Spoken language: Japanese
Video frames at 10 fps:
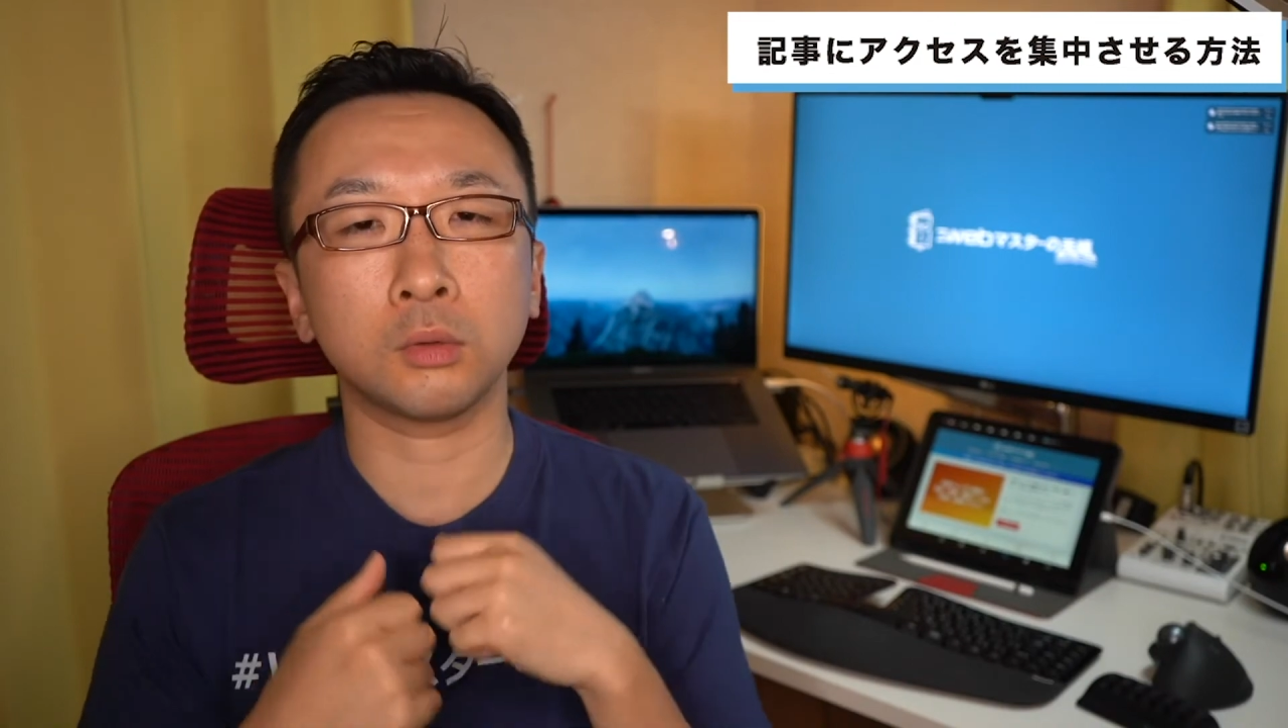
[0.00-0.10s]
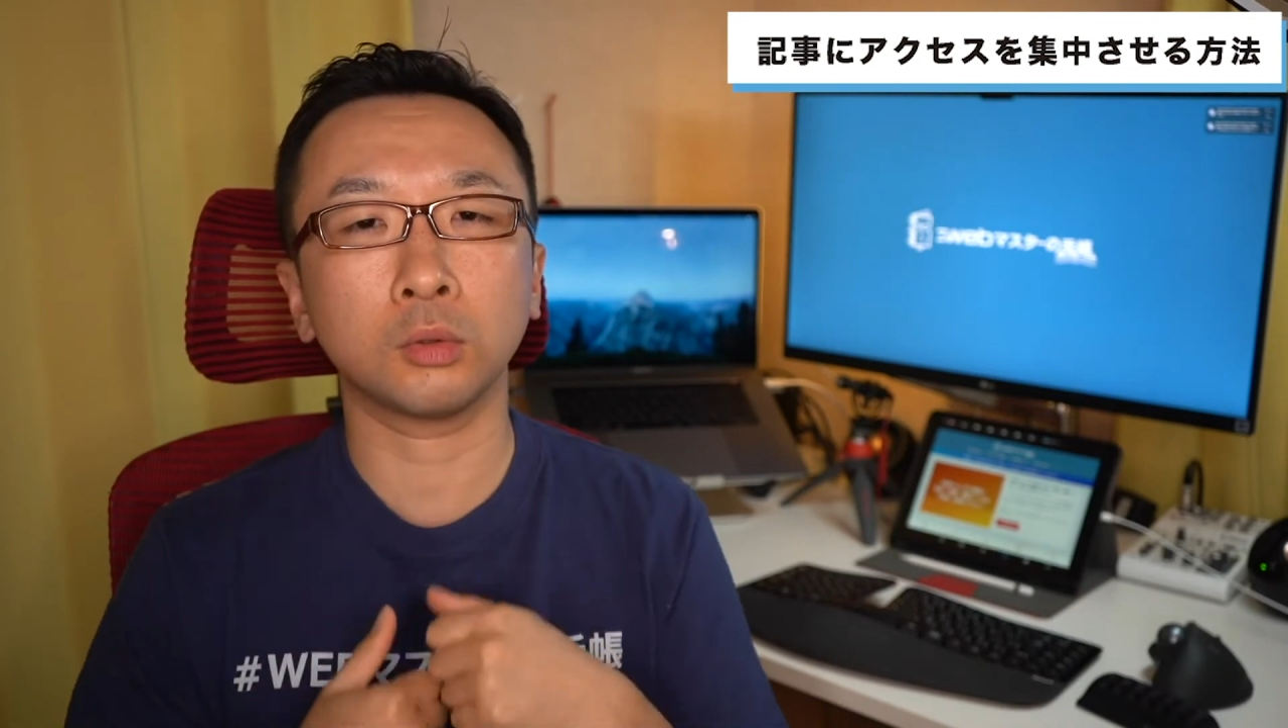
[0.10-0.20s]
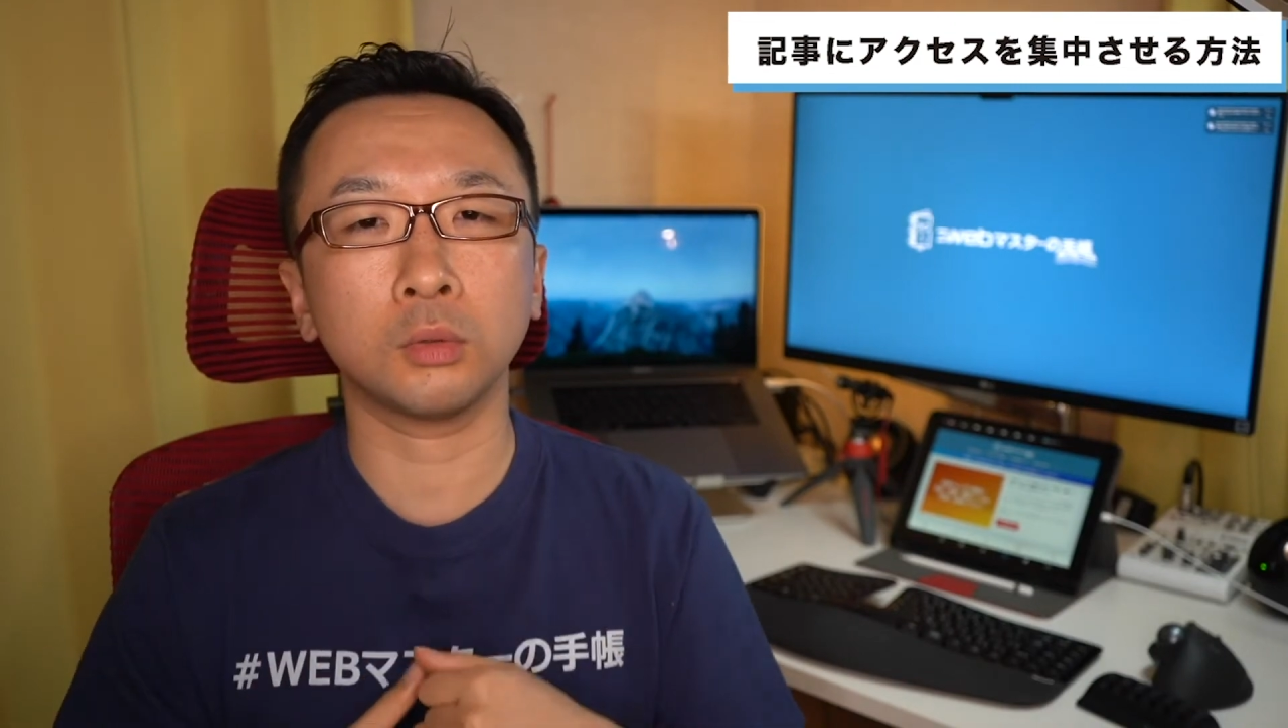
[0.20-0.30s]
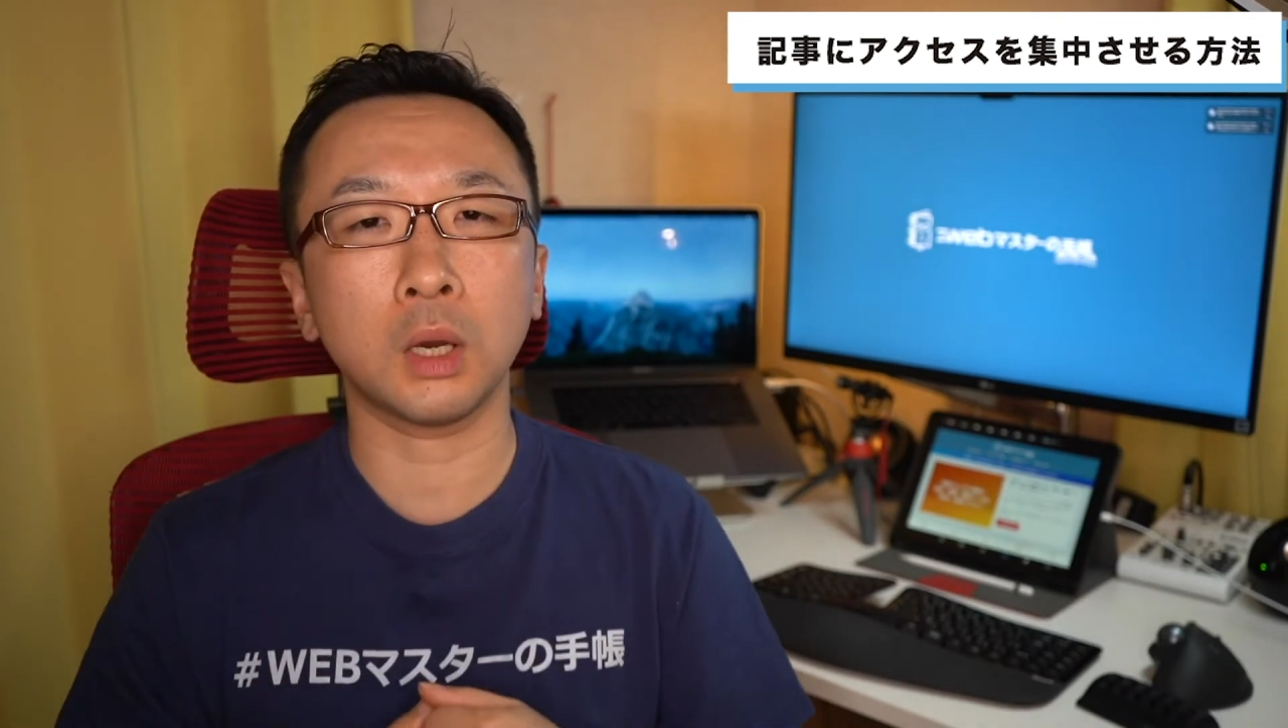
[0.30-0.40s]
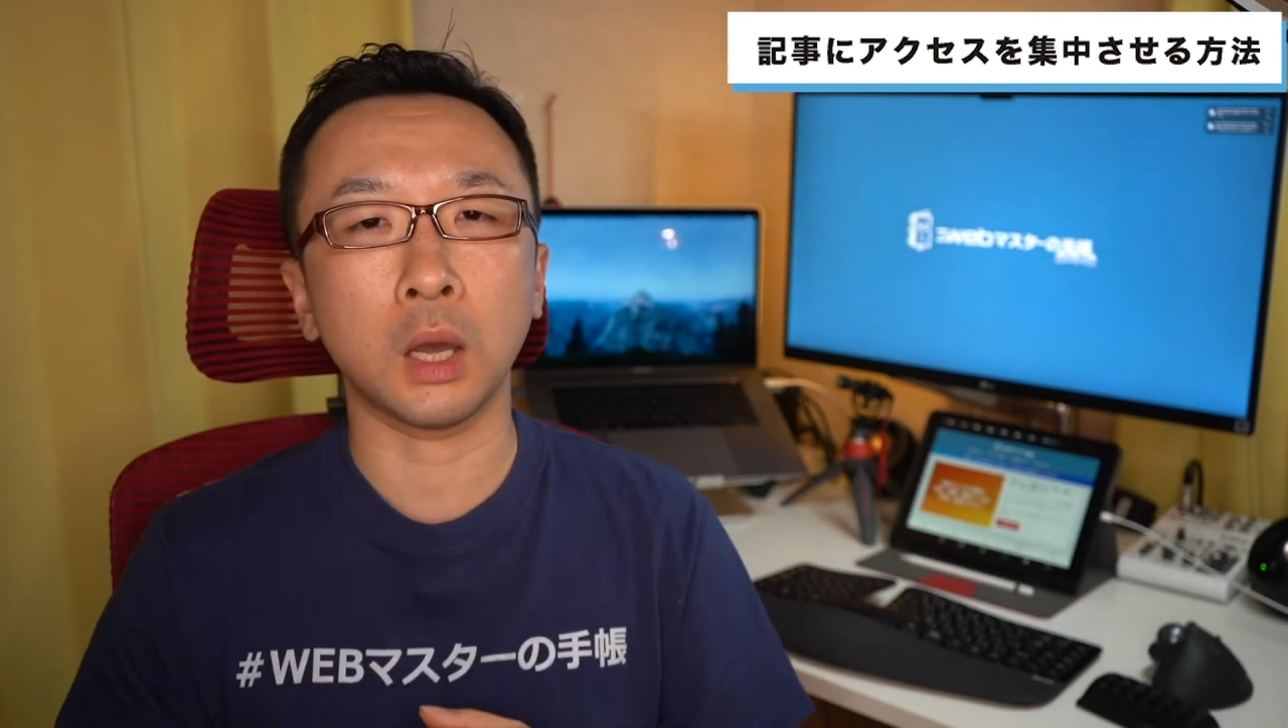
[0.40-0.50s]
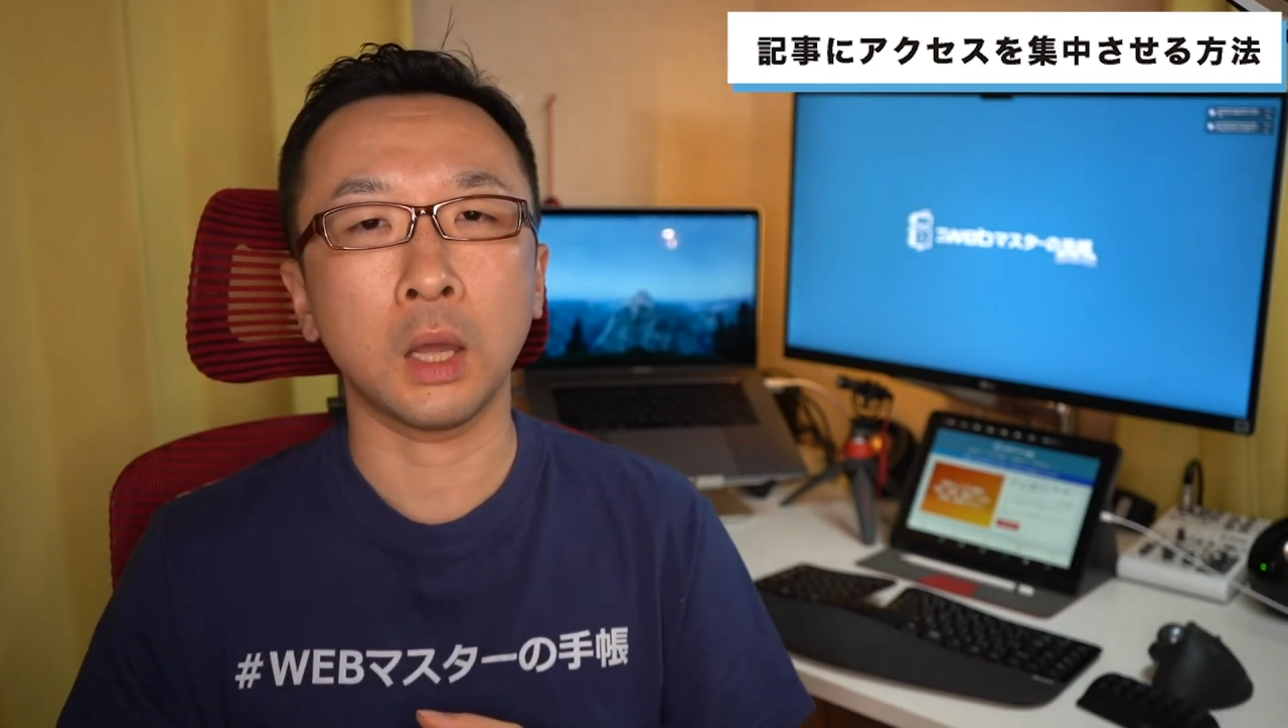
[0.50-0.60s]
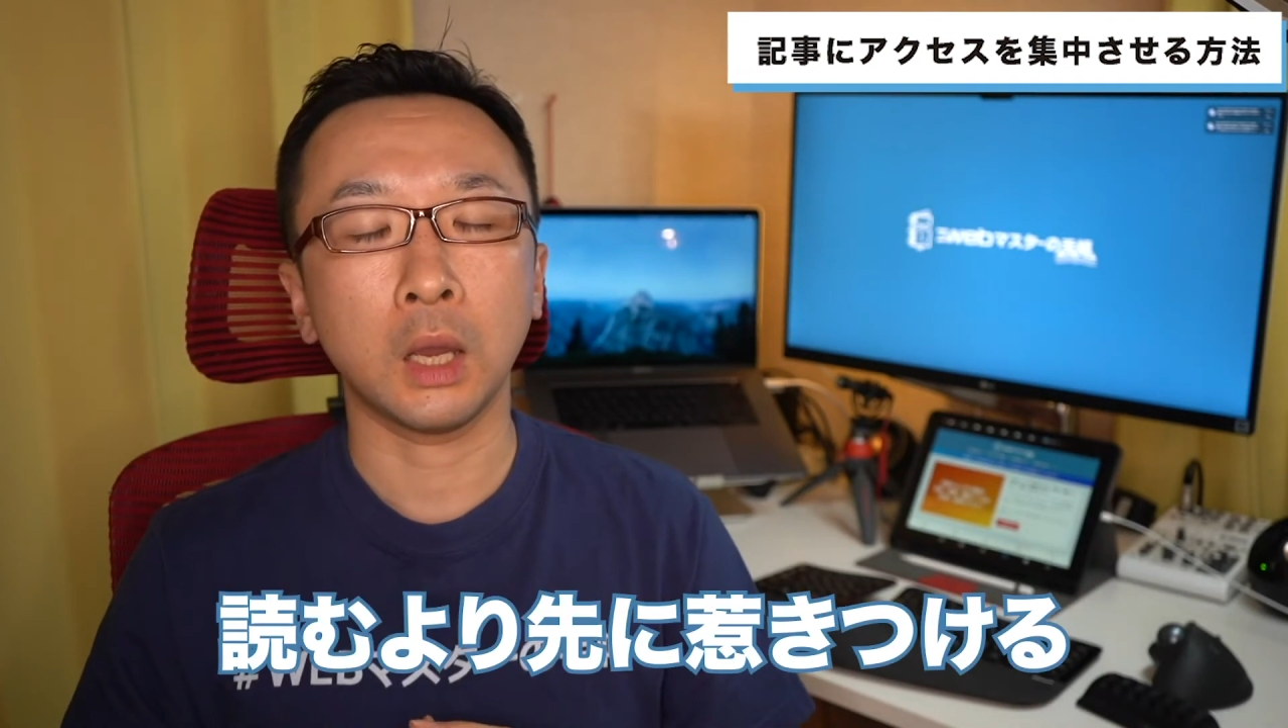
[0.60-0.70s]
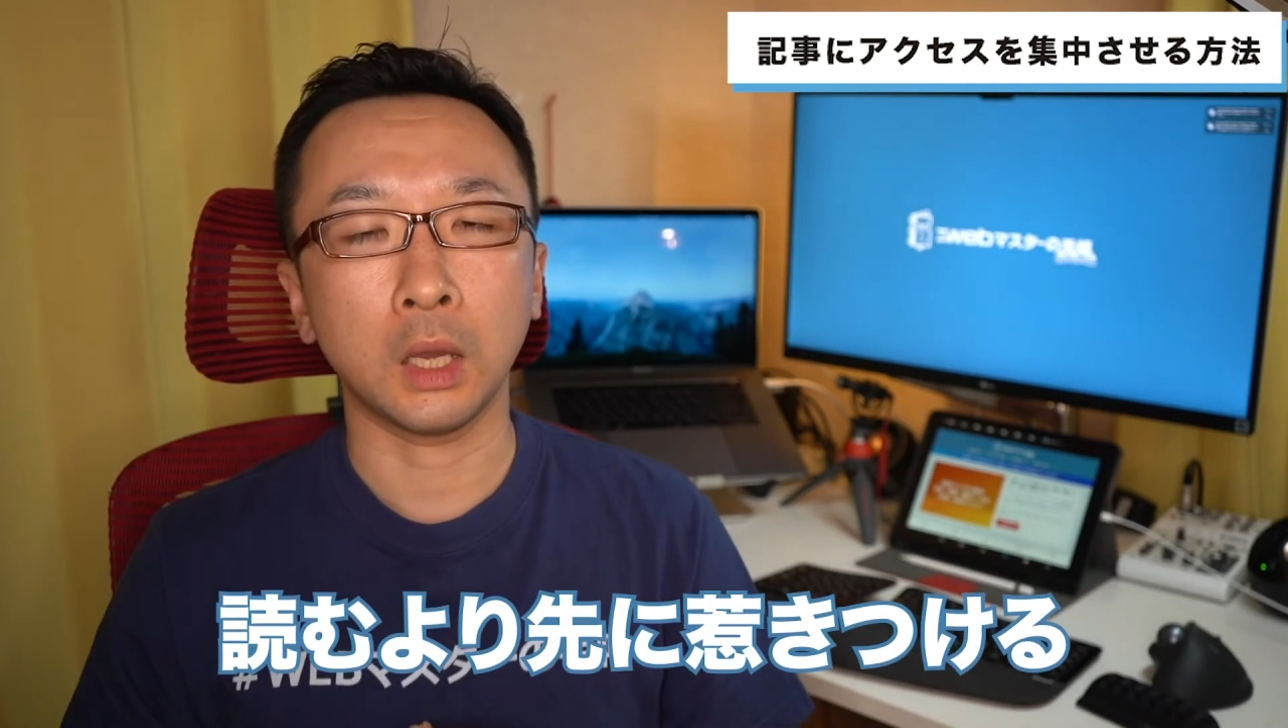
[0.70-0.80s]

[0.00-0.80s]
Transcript: うことが